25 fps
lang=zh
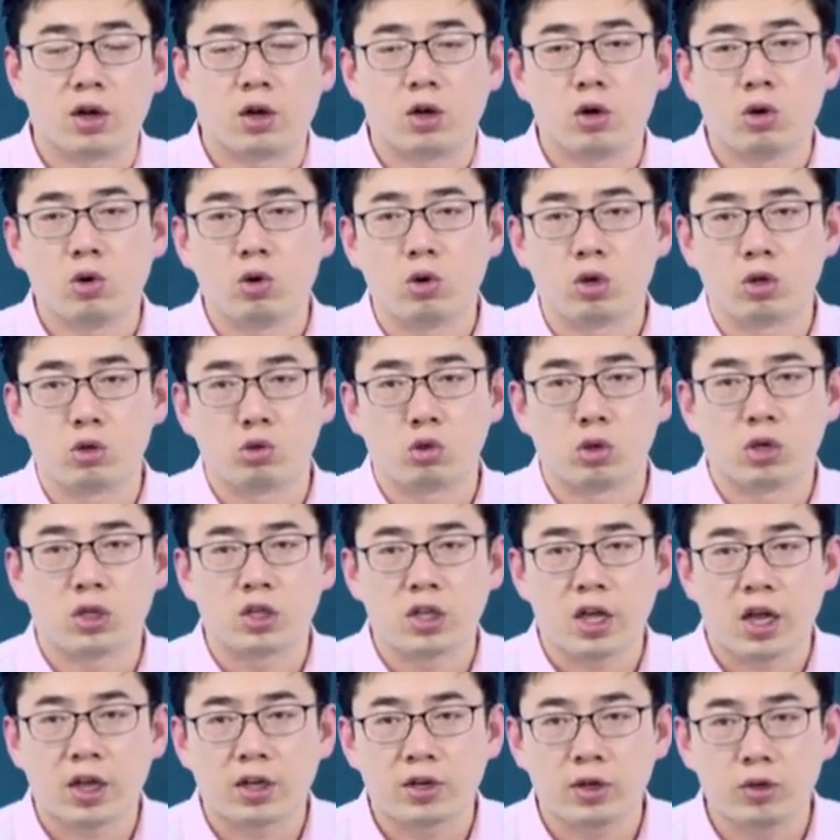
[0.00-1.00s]
量或者说
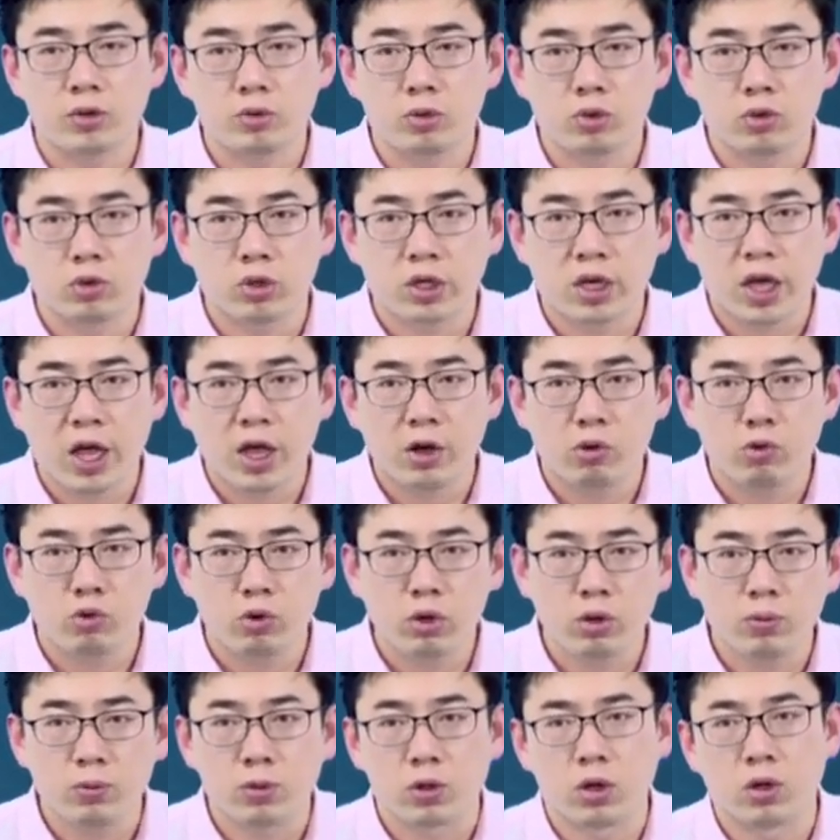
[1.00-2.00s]
该规该
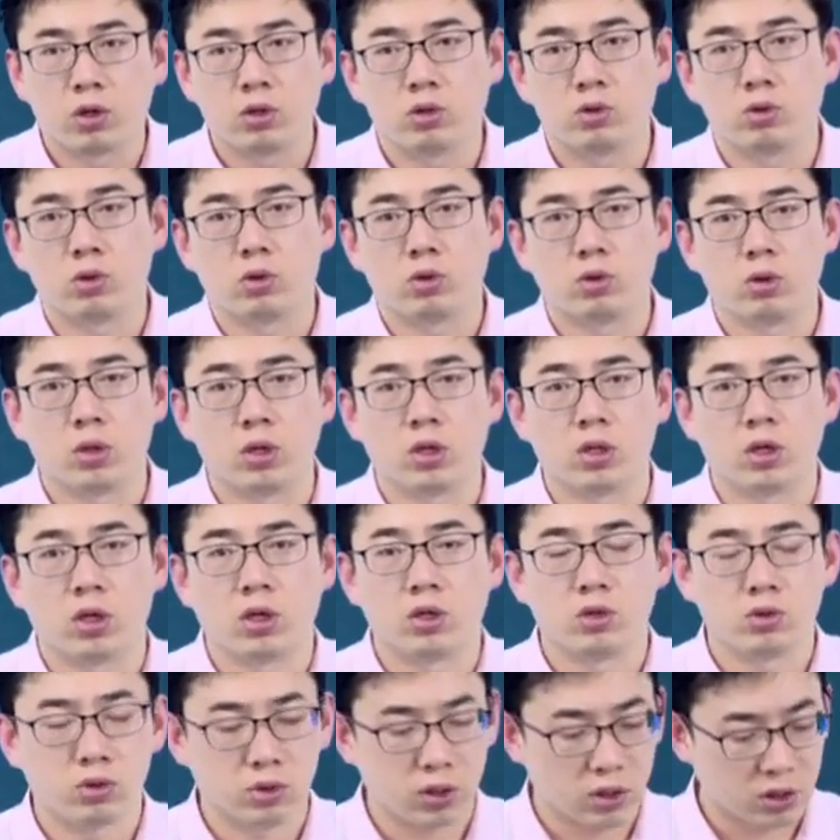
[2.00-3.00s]
规模所对应
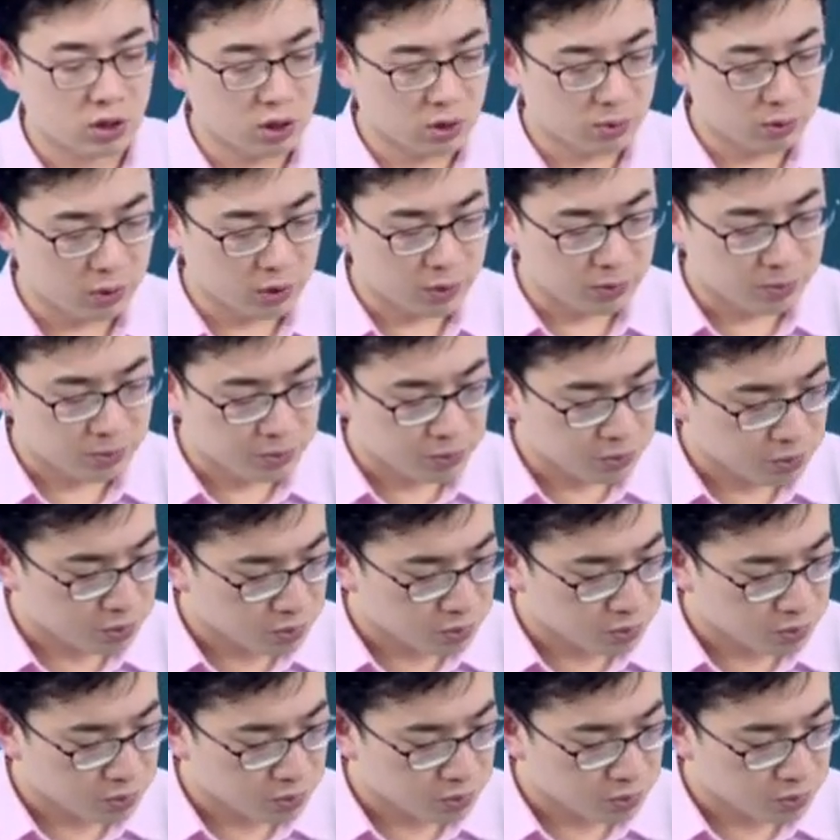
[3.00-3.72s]
的最低成本。